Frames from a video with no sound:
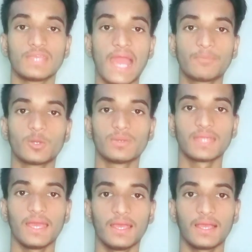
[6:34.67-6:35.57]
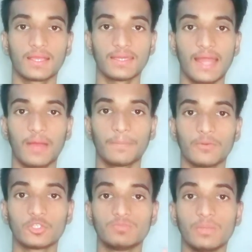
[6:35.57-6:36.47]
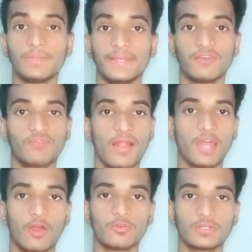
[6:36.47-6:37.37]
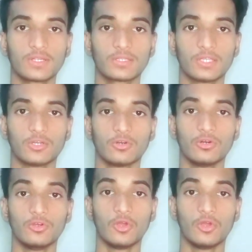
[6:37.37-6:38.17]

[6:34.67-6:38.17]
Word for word: क्या आपको पता है अगर आप कुछ भी पी फाइल डाउनलोड करते हो